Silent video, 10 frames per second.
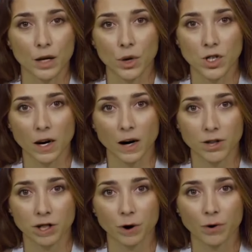По
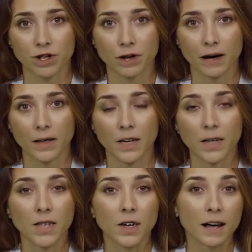словам синоптика,
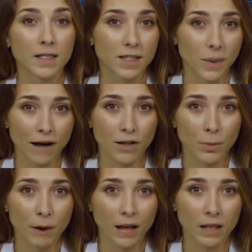12
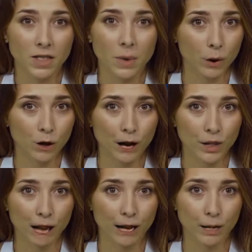октября резко
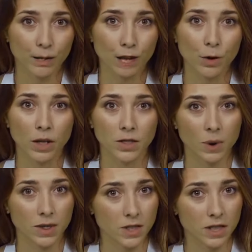похолодает и
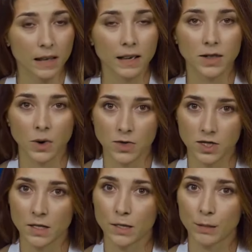возможен сильный
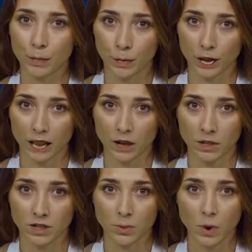дождь. В
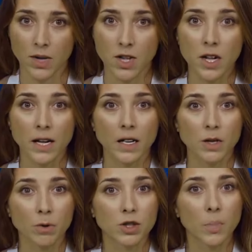Киеве в субботу сильный
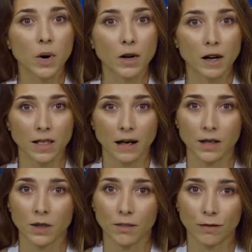дождь и
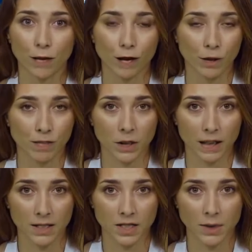похолодание.
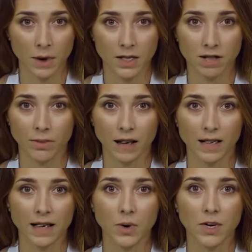12 октября
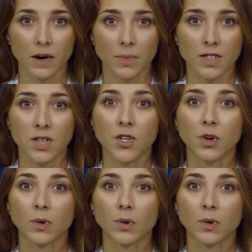на юге и востоке